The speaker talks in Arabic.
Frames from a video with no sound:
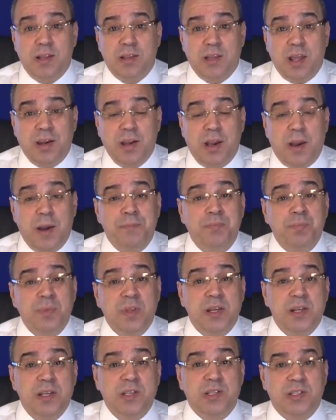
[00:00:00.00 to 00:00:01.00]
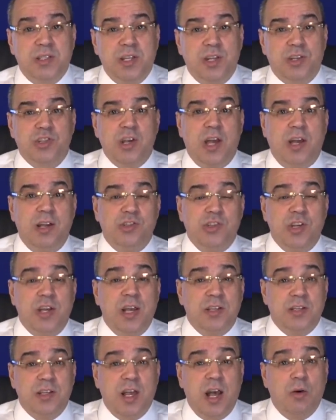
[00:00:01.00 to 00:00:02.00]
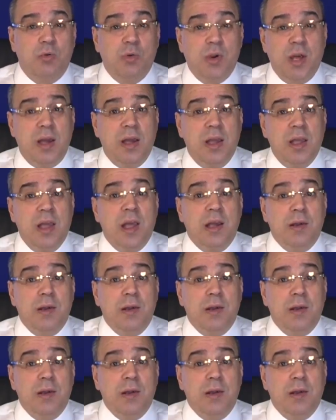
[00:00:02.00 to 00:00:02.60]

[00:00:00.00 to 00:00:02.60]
الطريقة استرجاع الجهاز هؤلاء